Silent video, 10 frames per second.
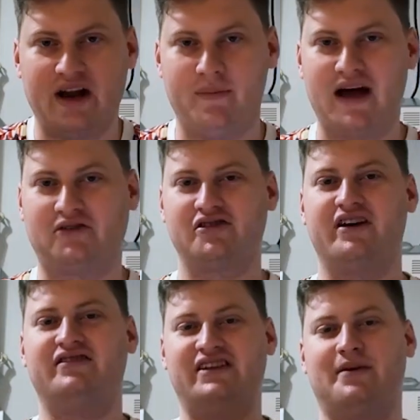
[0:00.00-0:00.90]

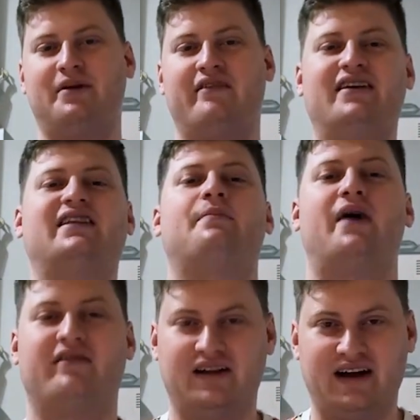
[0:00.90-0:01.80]
Ребятушки, всем привет, я
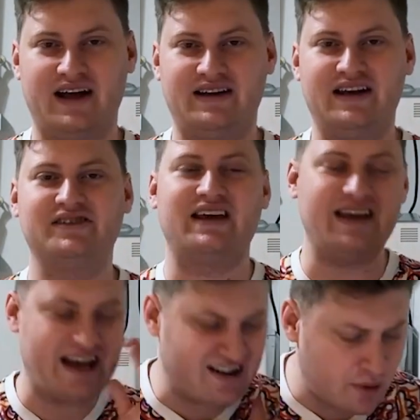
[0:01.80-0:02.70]
Павел Городницкий.
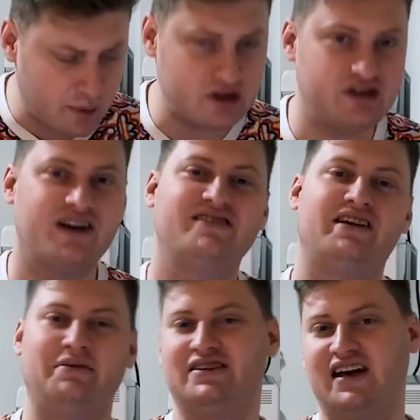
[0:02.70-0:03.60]
Я вам обещал
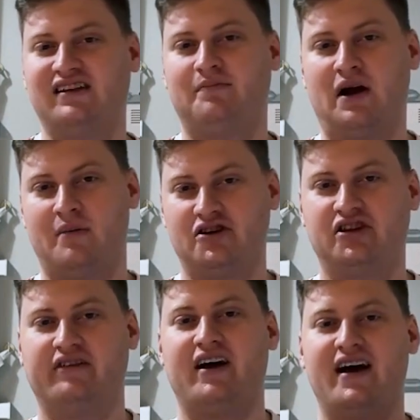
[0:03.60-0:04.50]
7 инсайдов про Матч
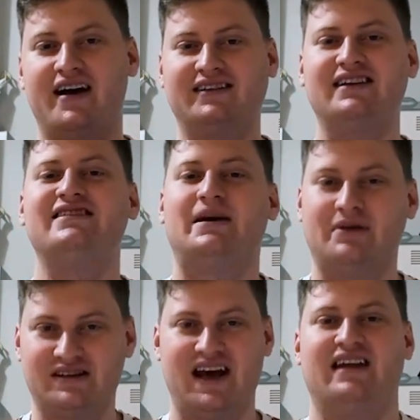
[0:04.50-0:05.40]
ТВ. Это
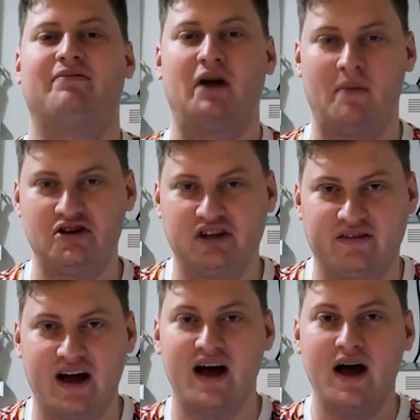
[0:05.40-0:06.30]
7 инсайдов про Матч
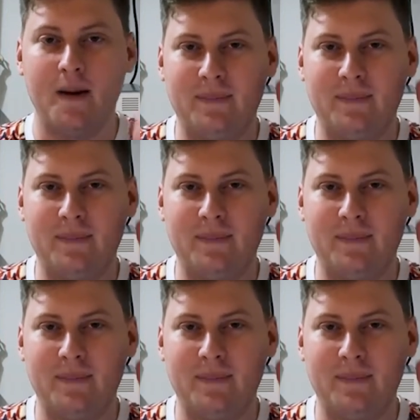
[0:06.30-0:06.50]
ТВ.